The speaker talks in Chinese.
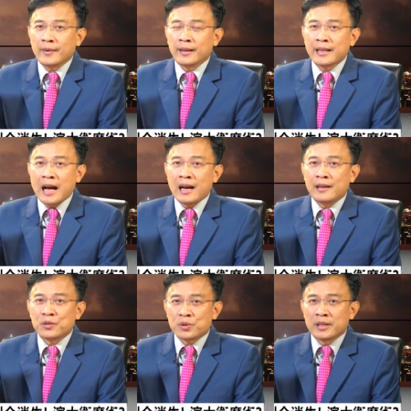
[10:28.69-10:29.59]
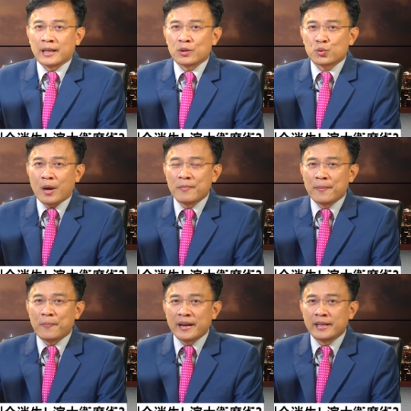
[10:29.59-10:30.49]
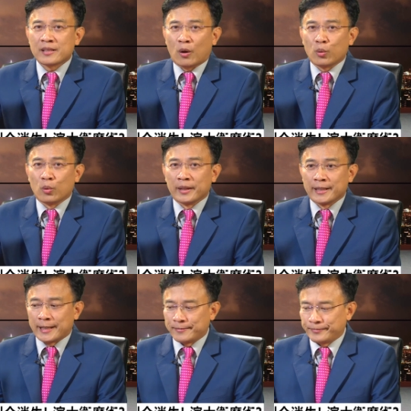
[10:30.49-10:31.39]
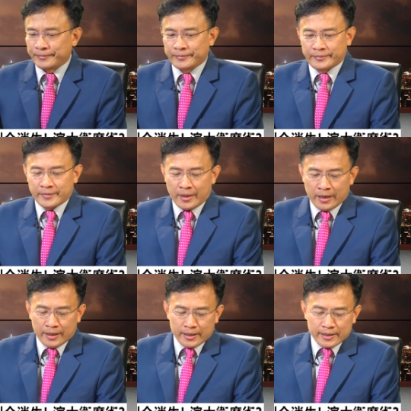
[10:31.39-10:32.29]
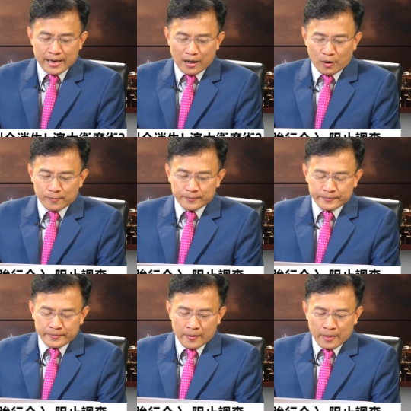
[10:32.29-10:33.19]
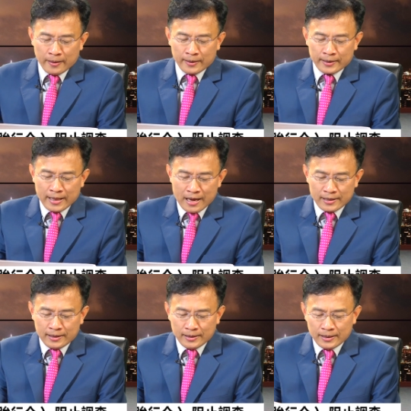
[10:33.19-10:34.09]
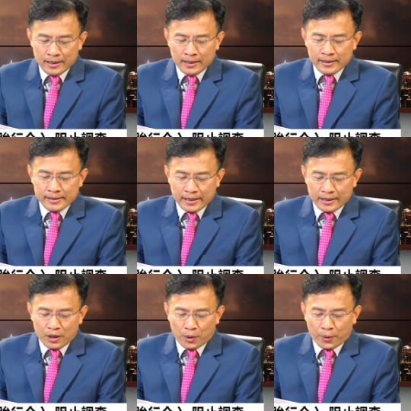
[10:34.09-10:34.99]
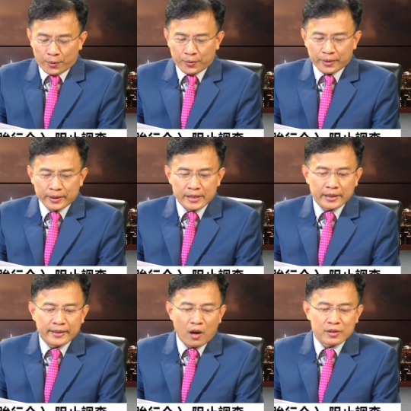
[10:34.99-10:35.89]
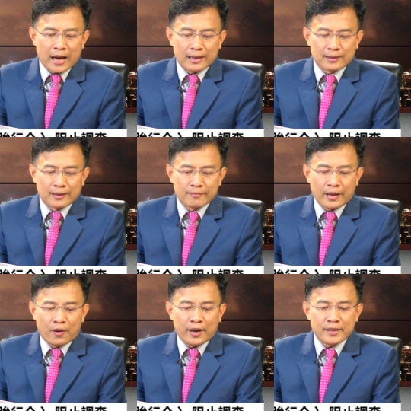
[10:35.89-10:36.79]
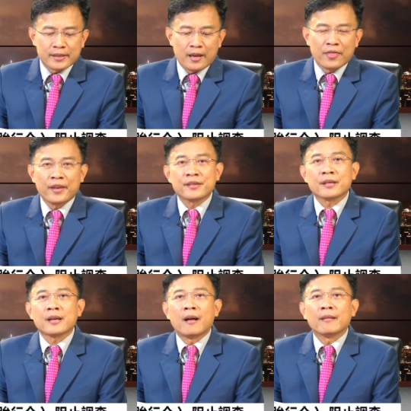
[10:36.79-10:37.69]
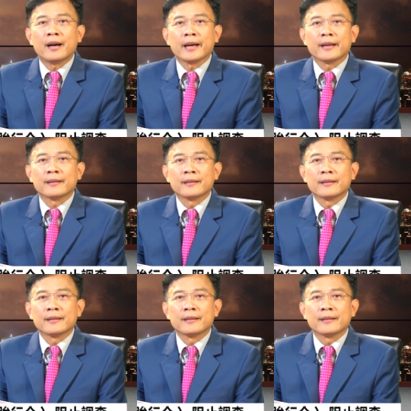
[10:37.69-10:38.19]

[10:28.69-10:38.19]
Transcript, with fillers: 他就是那个专门帮你找论文的人。然后他呢，这个又有这个调查的人，LSE t h e s i s online，